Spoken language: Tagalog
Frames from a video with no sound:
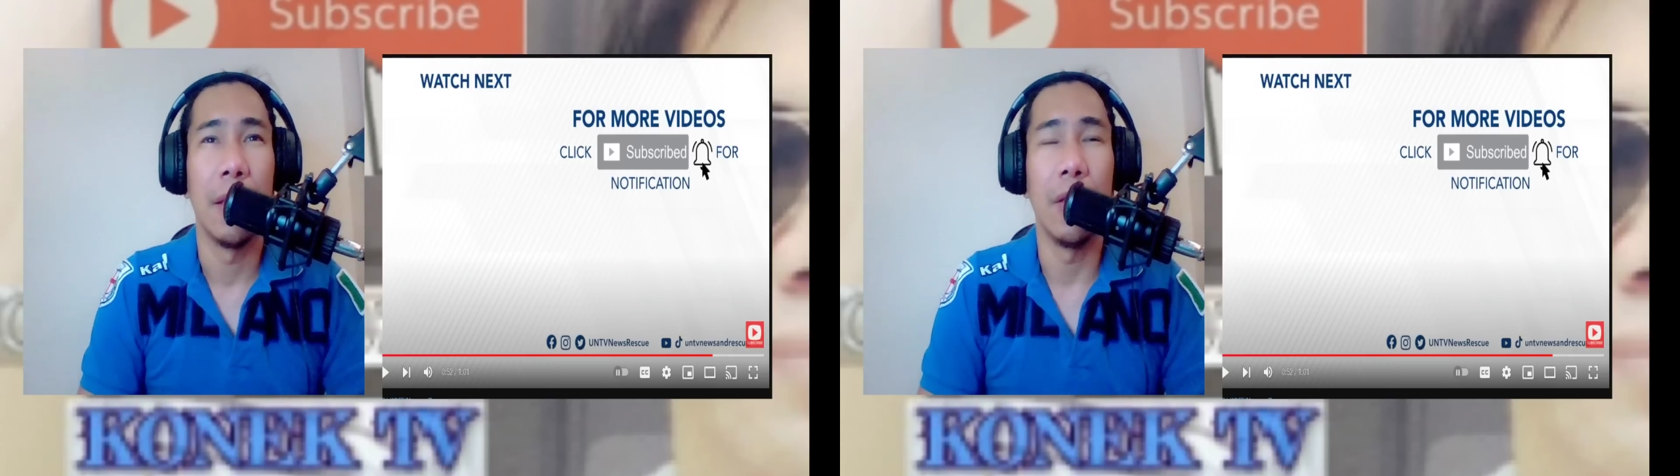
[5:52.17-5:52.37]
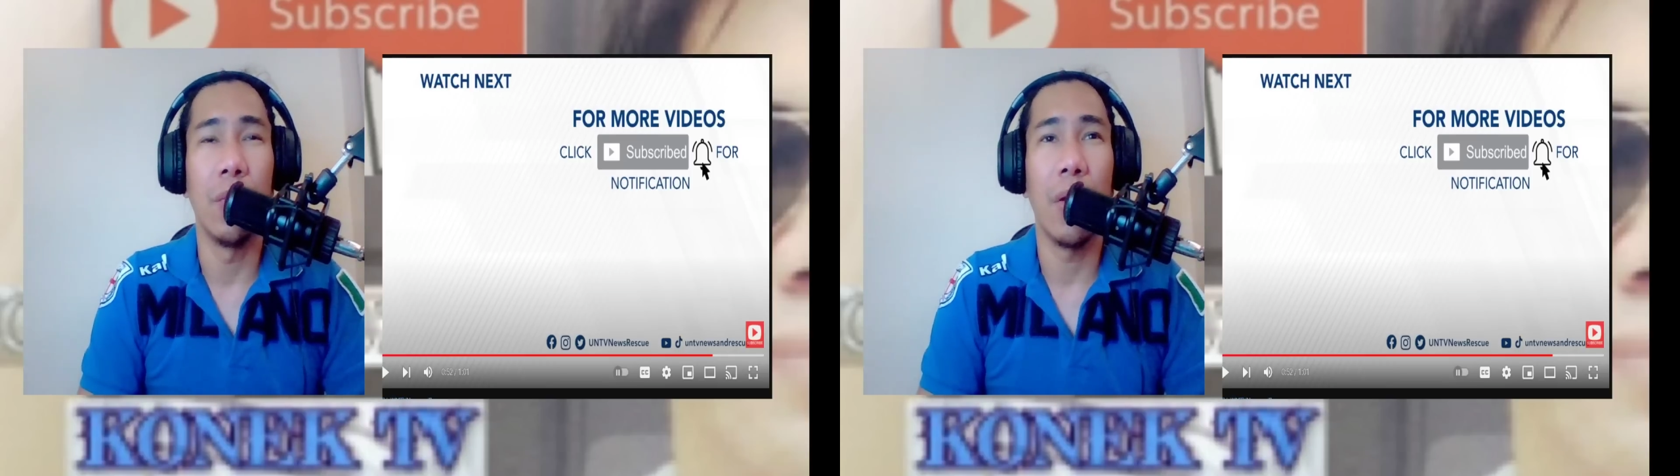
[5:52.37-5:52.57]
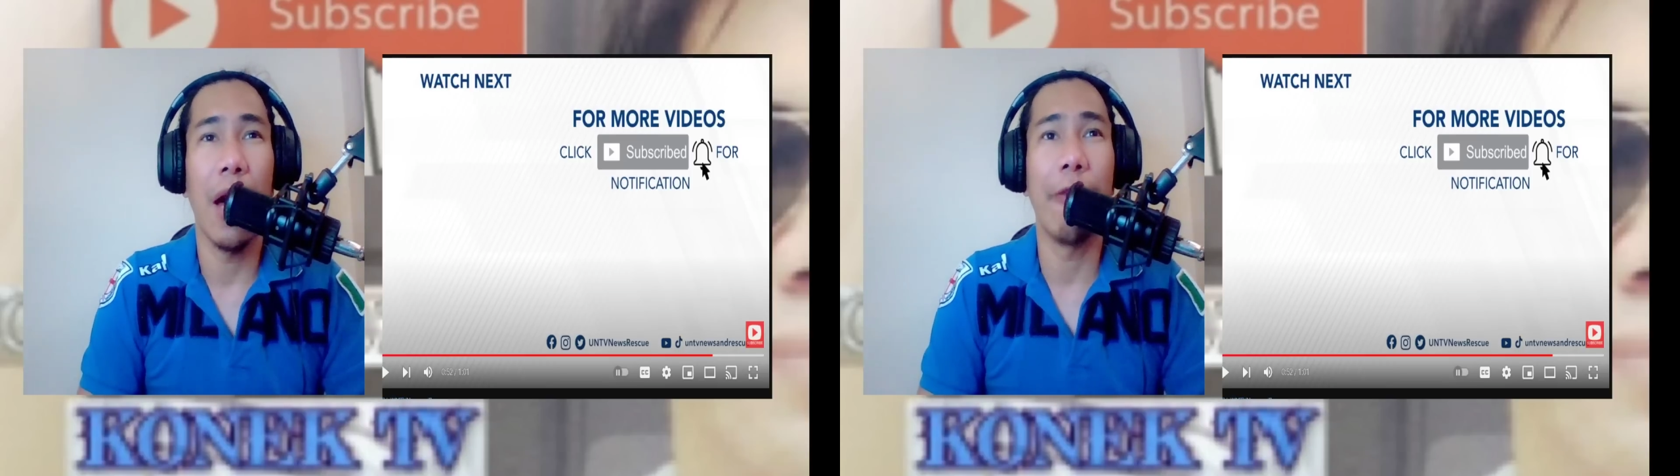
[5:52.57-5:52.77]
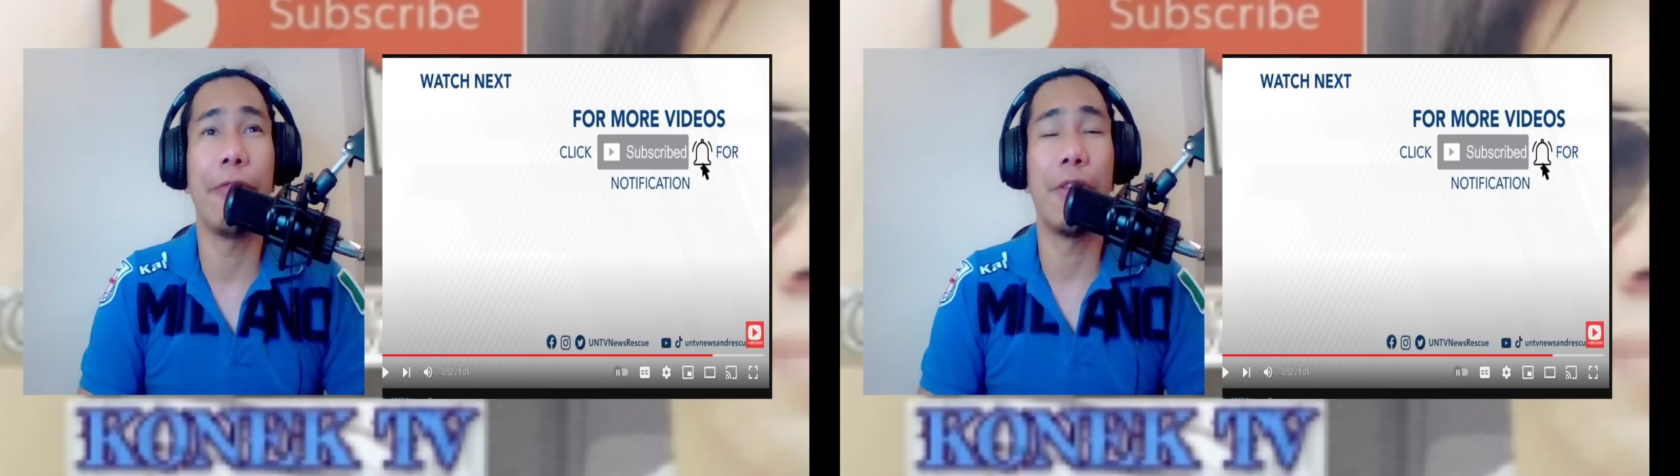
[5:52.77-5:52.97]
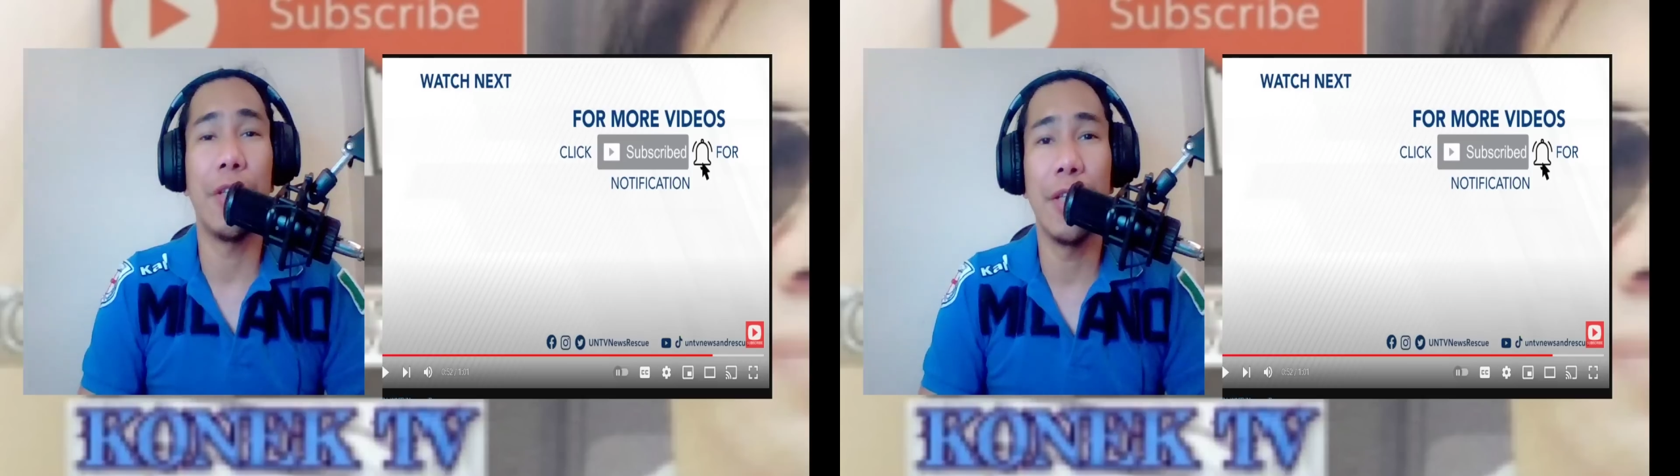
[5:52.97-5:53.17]
nung
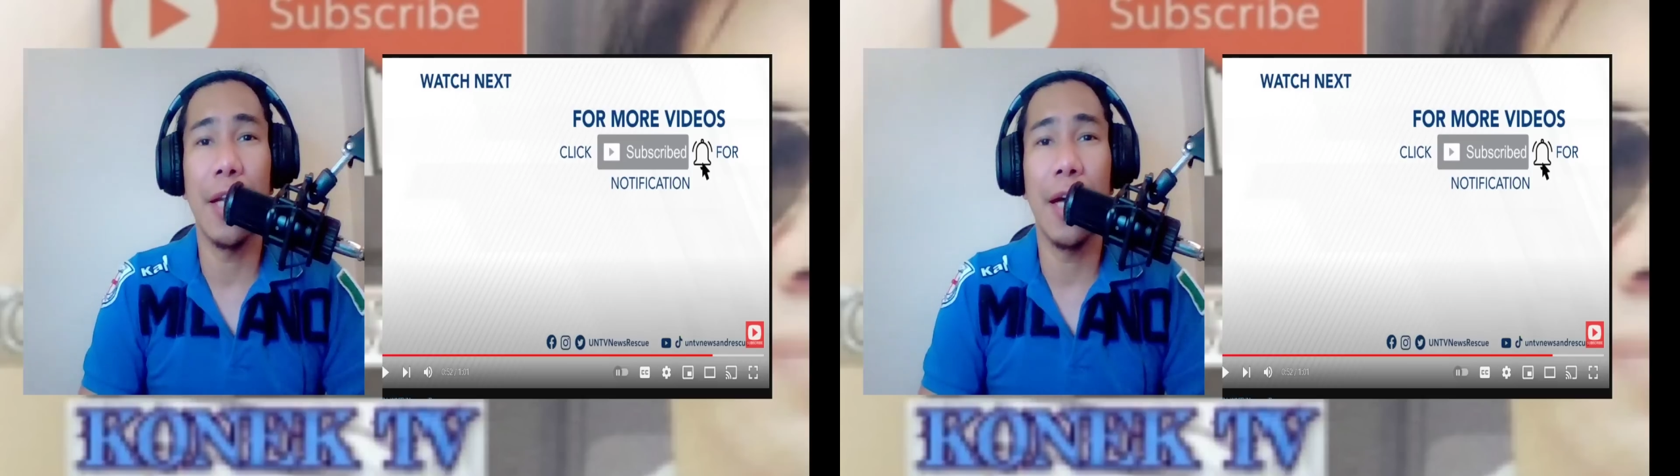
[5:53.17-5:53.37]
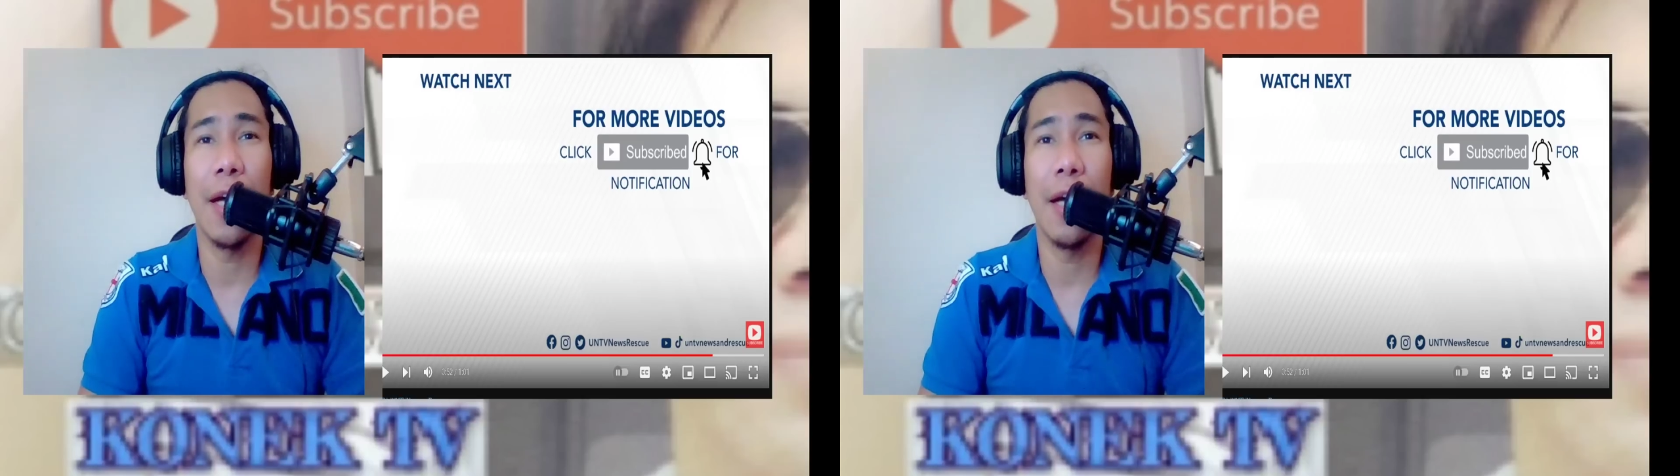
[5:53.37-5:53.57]
after na